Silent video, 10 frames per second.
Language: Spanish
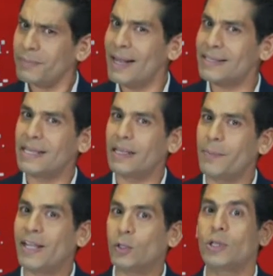a
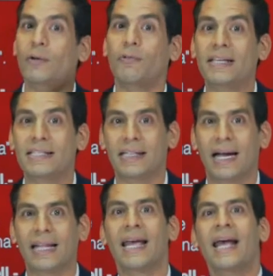sentimientos de
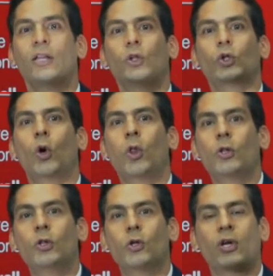felicidad,
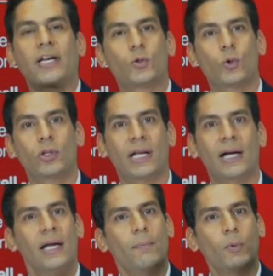todo nos
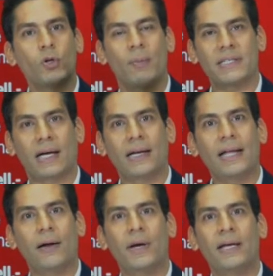resulta mucho más
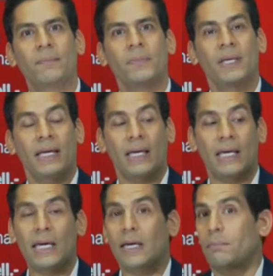agradable
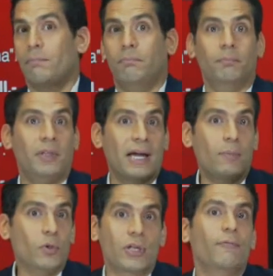y,
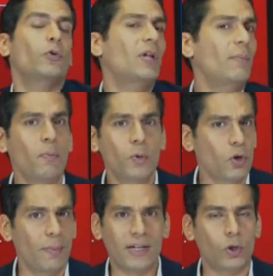digamos, disfrutamos
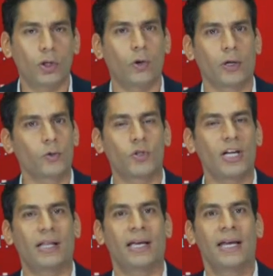mucho más todo lo que nos
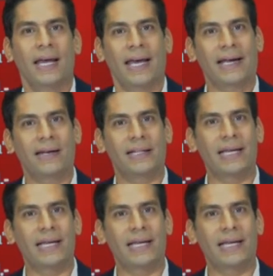sucede en el